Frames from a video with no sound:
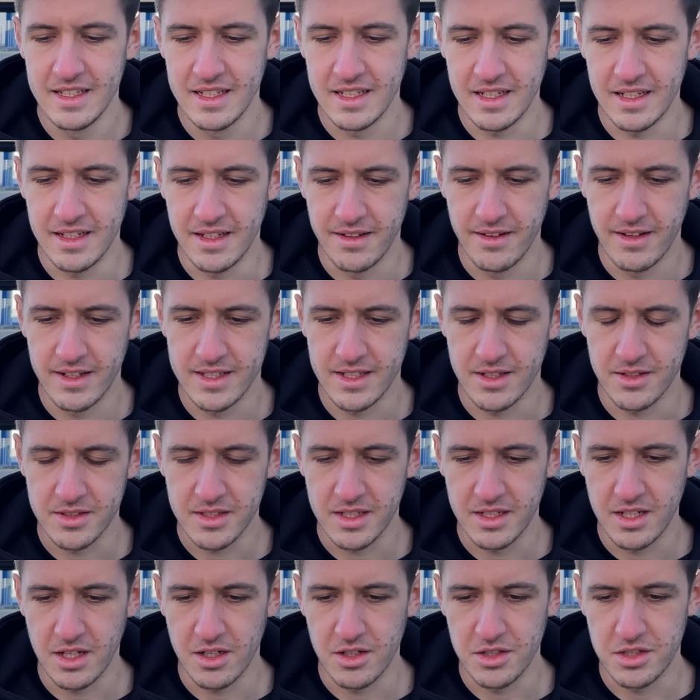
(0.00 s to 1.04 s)
äh, was
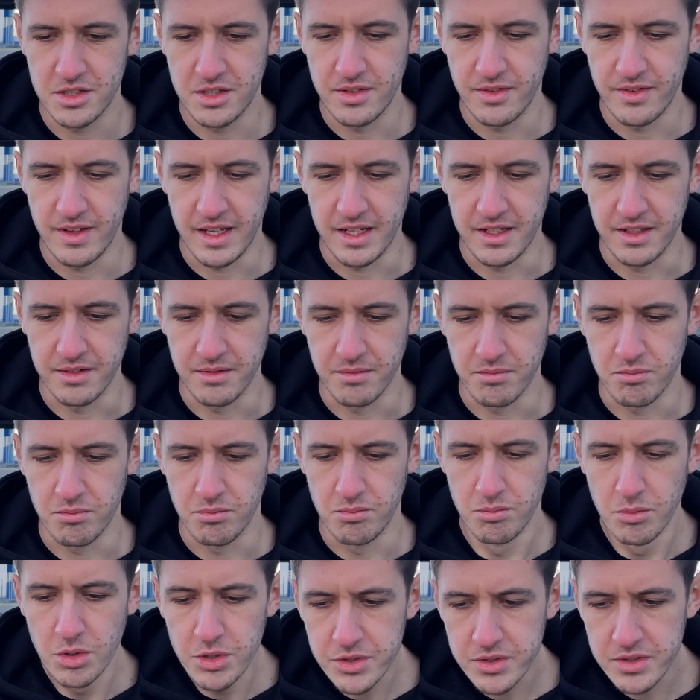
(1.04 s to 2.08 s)
ausgetauscht werden
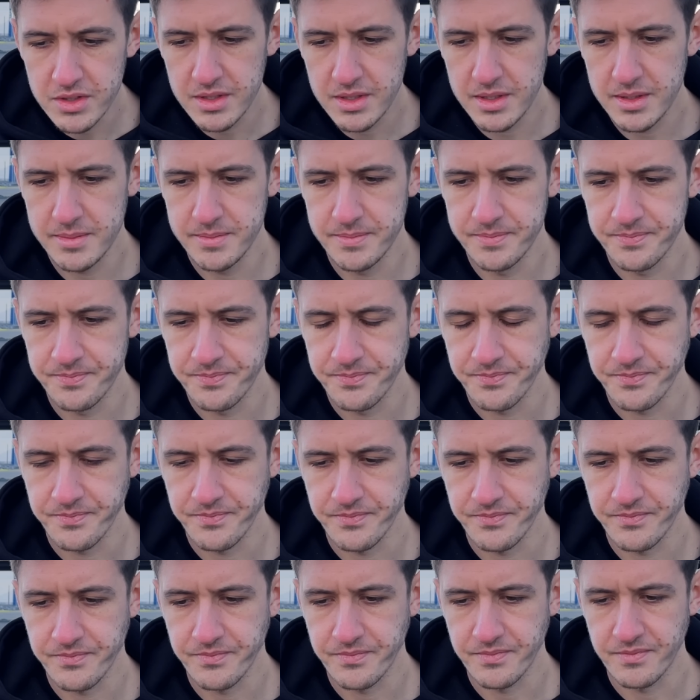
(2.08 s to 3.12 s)
müsste,
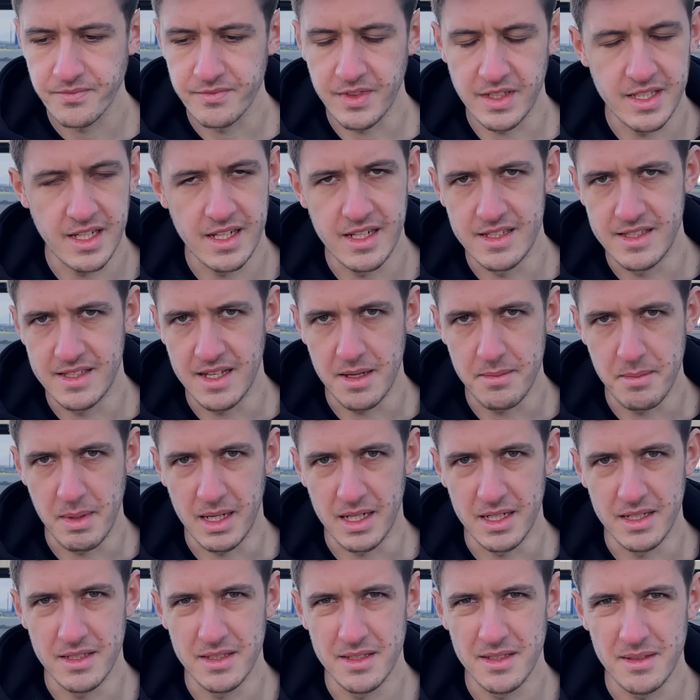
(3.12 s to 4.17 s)
was halt ein
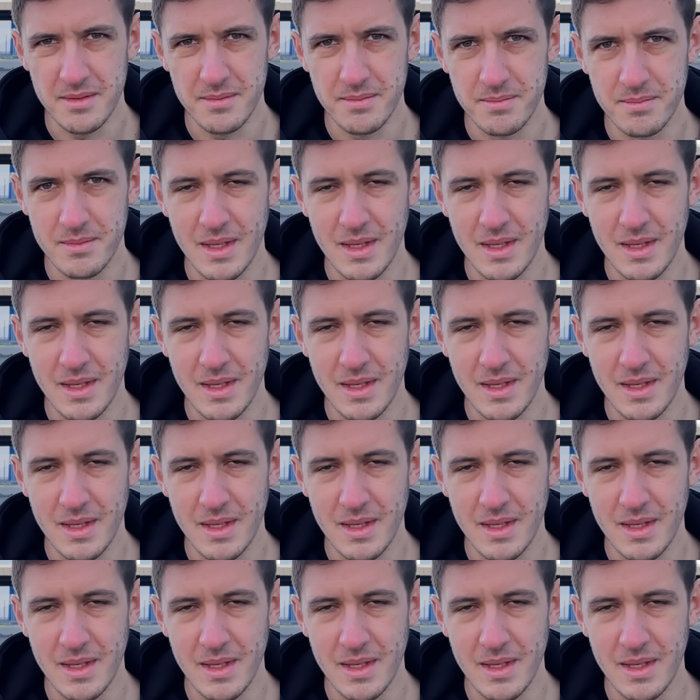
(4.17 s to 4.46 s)
Sachmangel ist.